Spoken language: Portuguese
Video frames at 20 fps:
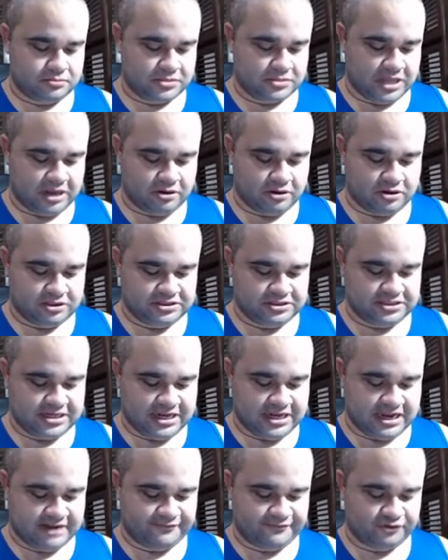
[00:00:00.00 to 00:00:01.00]

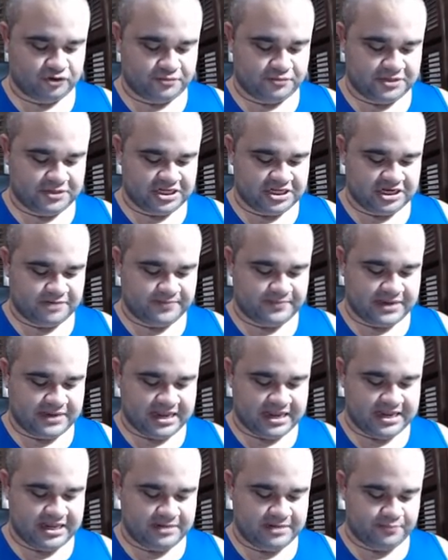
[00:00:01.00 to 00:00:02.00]
Negociável. Eu tô mandando aqui pra
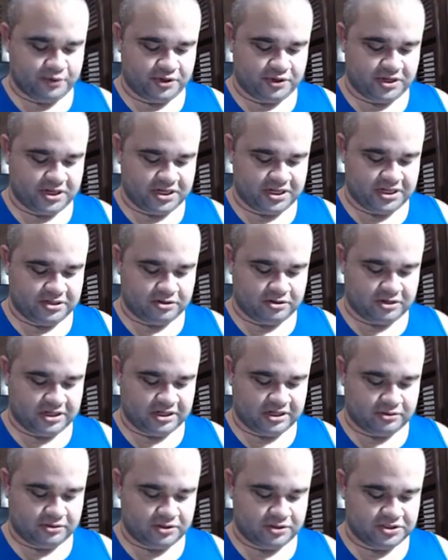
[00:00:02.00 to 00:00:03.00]
ele, porque aí
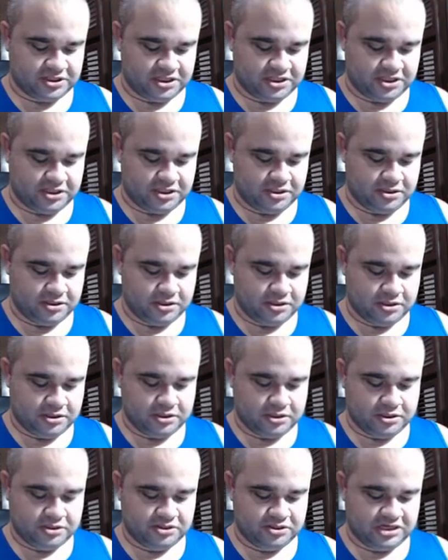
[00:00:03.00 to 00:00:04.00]
qualquer coisa ele
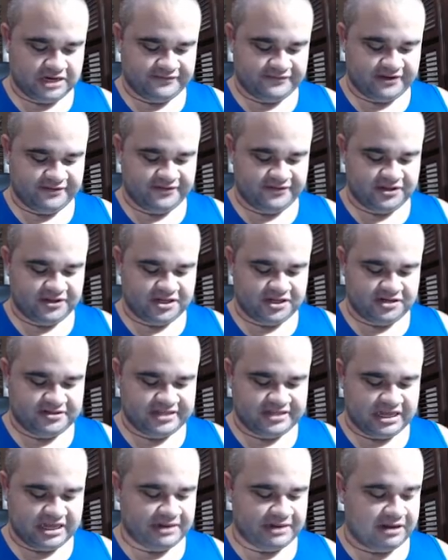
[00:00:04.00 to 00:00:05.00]
já vai vender antes de
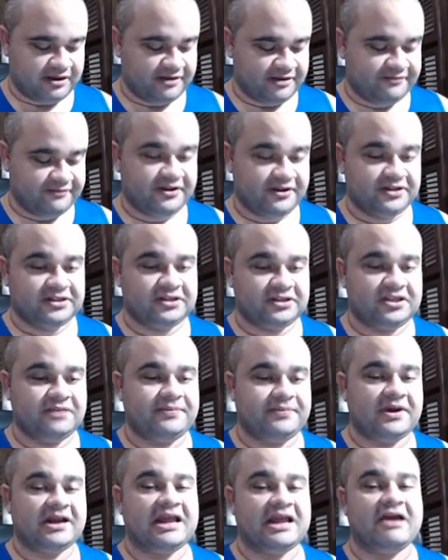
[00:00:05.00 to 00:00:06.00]
terminar o evento aqui
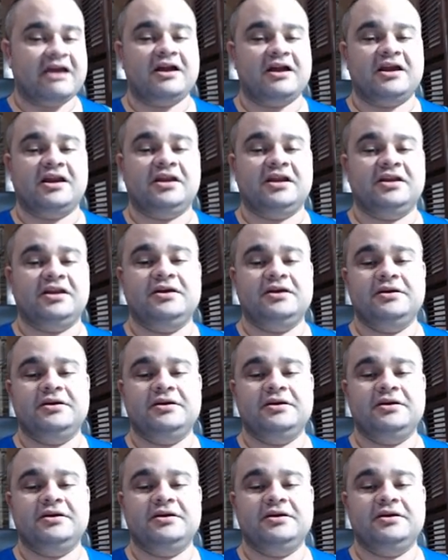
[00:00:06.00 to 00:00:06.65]
pra ganhar uma grana.